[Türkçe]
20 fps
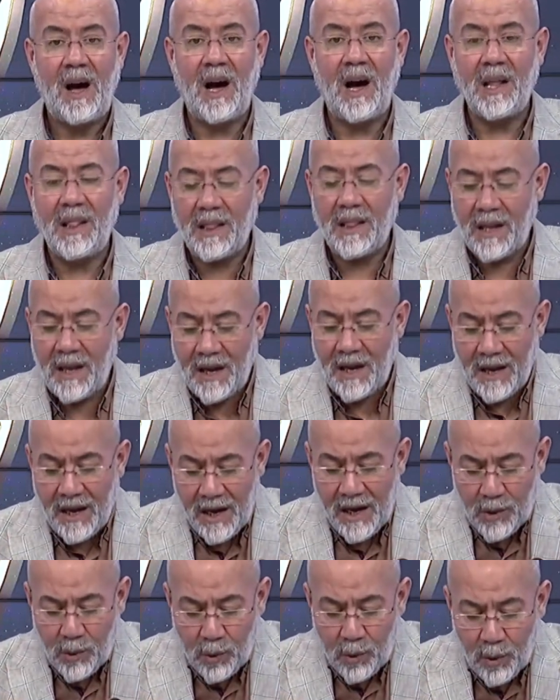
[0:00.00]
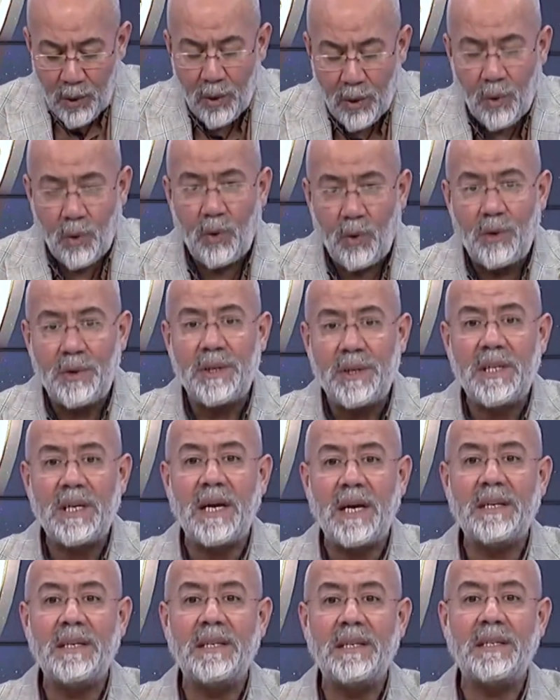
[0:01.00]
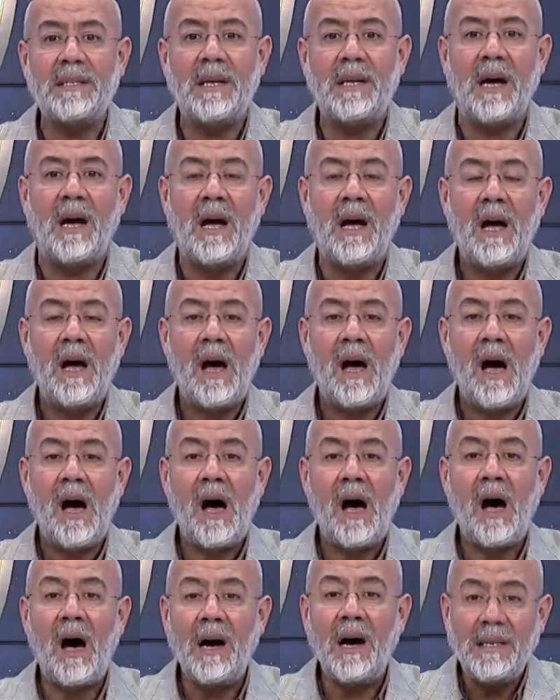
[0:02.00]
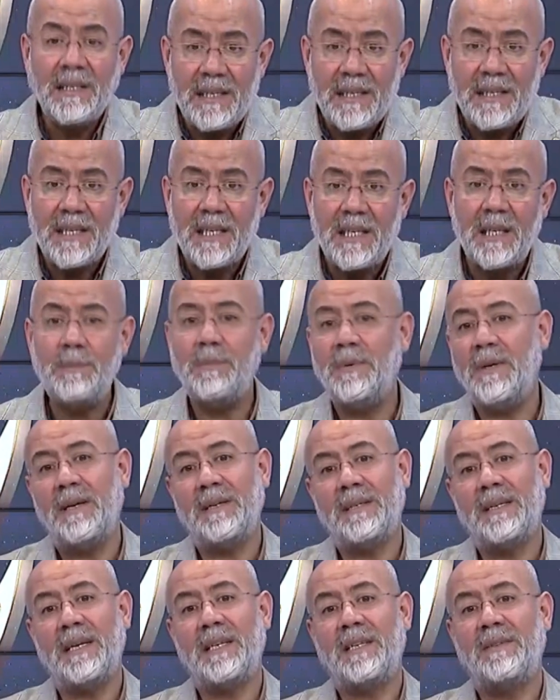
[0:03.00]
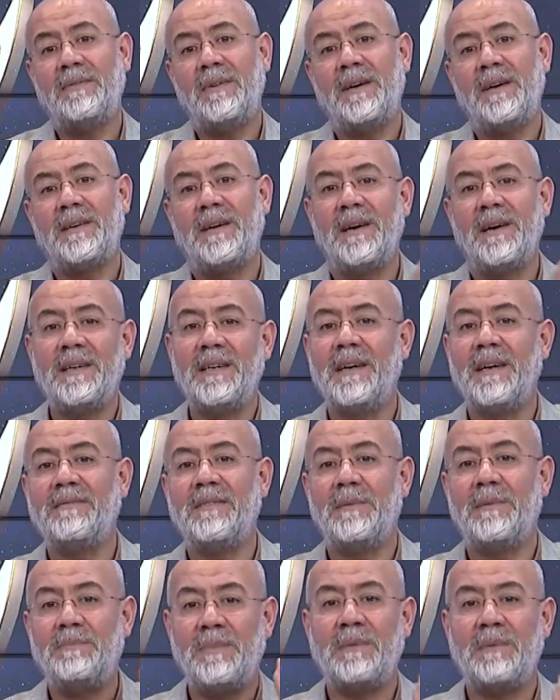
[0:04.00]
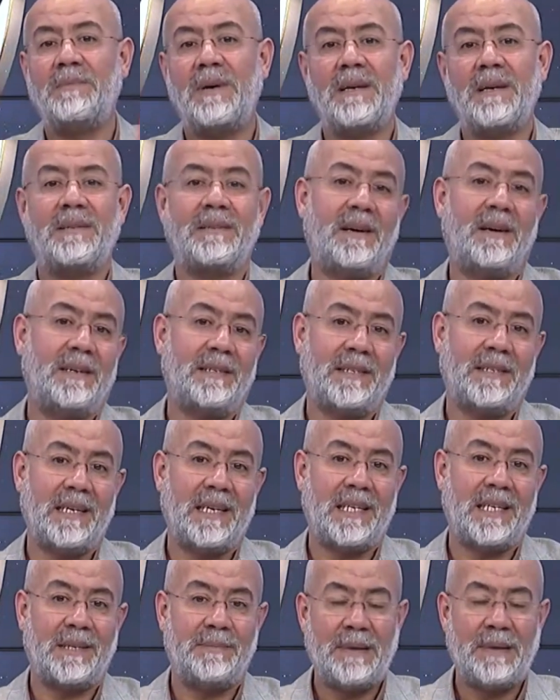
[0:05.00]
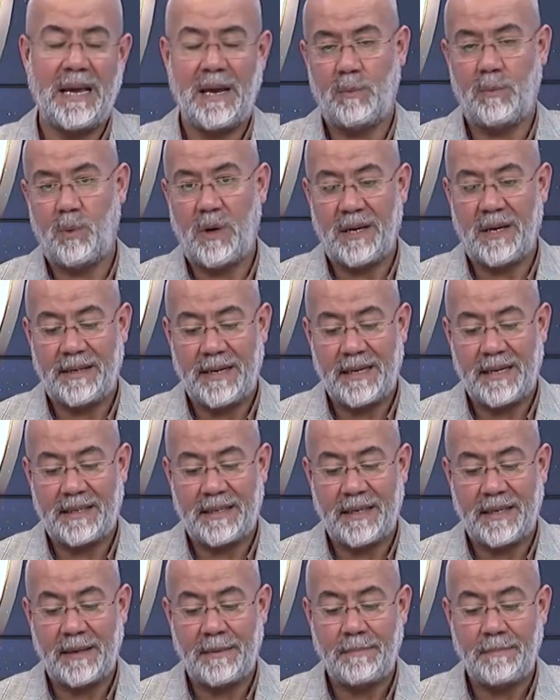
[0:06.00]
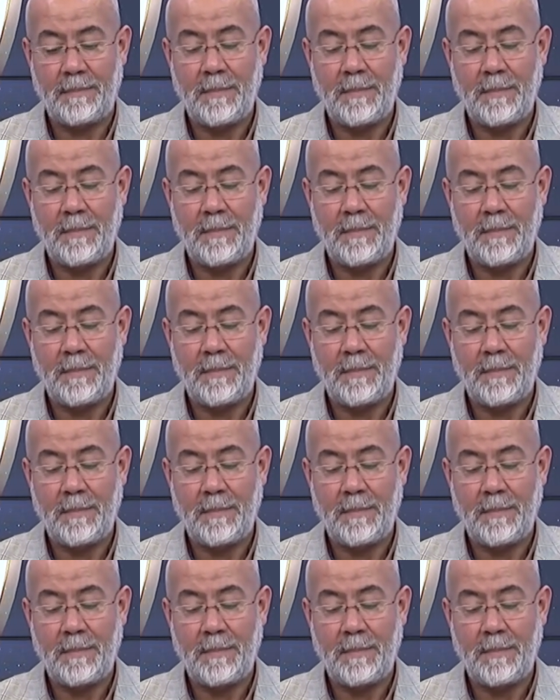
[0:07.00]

Allah'a kulluğun yanında hangi ibadet var? Anne ve babayı razı etme ibadeti.